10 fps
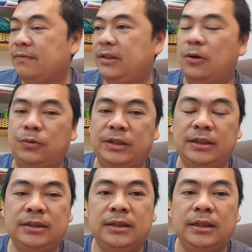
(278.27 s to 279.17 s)
Ví dụ
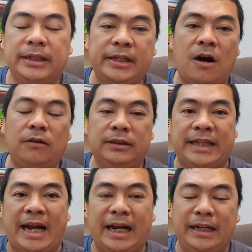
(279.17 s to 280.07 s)
như cái coin nó
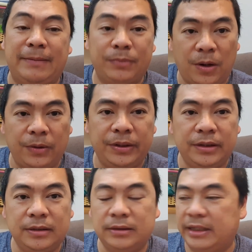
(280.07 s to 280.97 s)
tăng gấp đôi
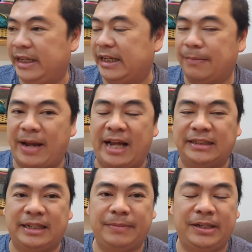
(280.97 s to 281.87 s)
thì các bạn
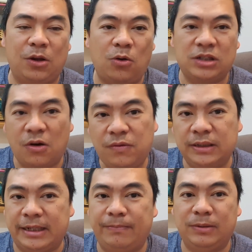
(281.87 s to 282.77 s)
sẽ bị lỗ sáu
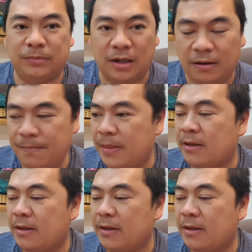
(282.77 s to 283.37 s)
phần trăm trong đó.